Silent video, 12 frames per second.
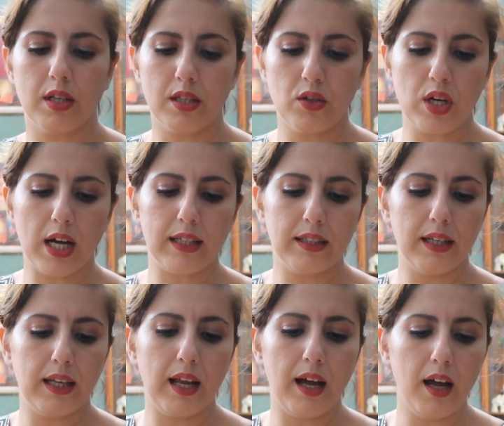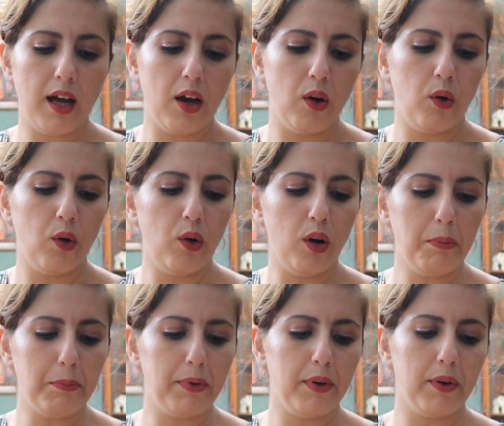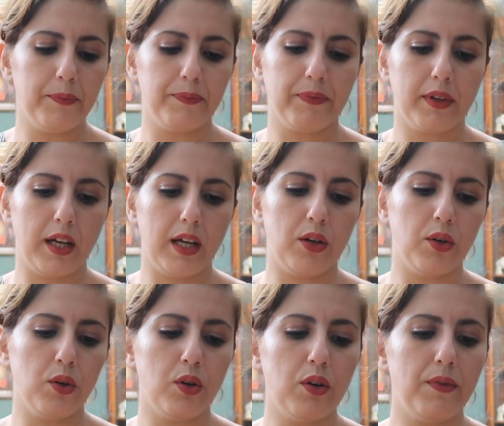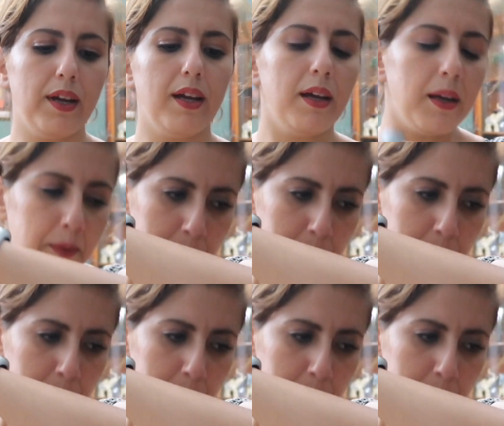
sıcaklığıyla hop eriyor ve